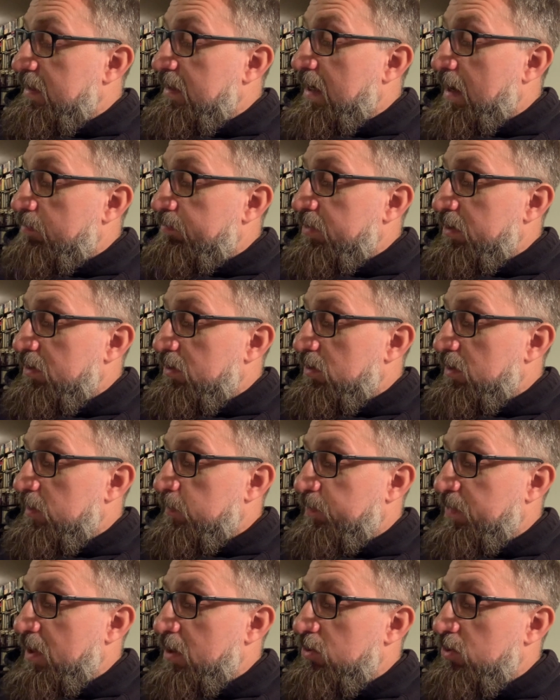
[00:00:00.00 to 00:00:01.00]
Gambit to
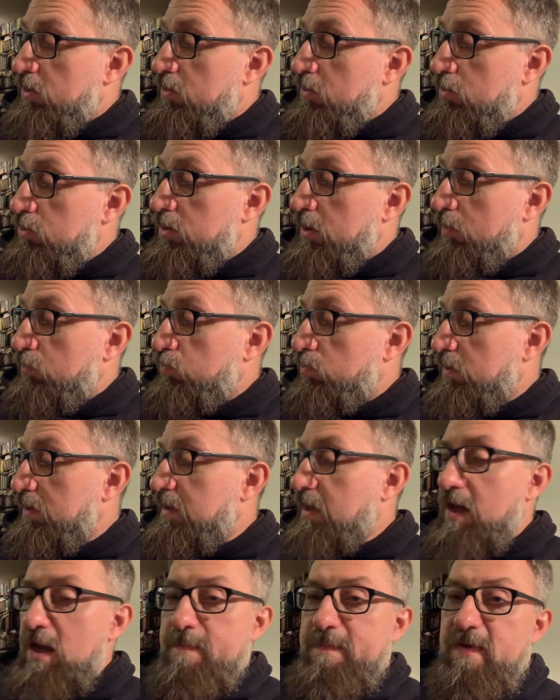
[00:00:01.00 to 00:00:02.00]
jest pierwszy rozdział, który
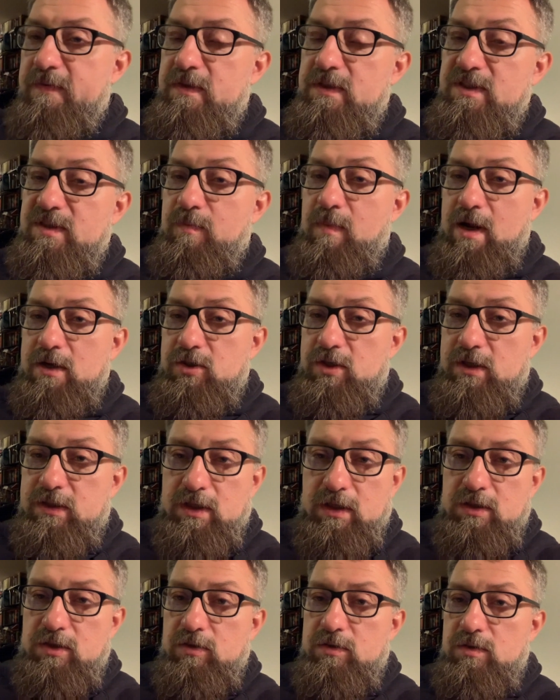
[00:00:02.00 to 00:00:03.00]
daje pewien smaczek
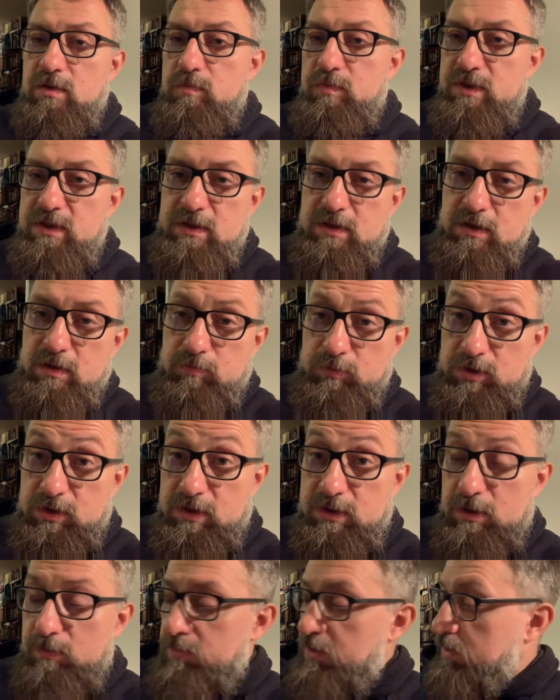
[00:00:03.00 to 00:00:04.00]
taki osobisty,
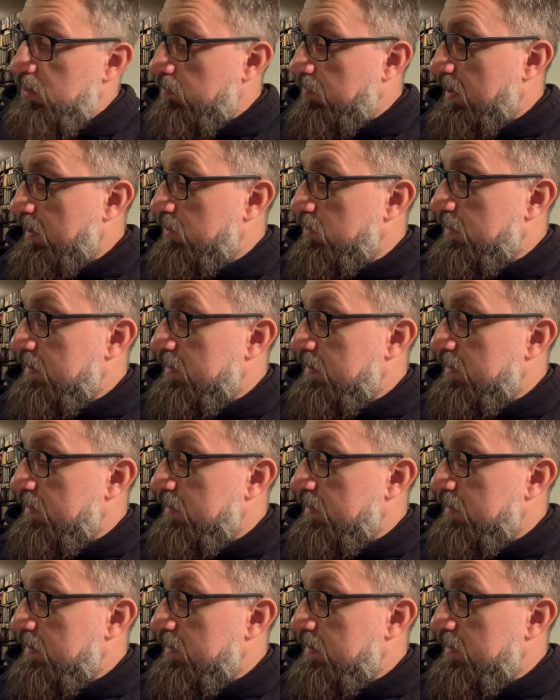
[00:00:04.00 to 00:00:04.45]
myślę sobie, że bardzo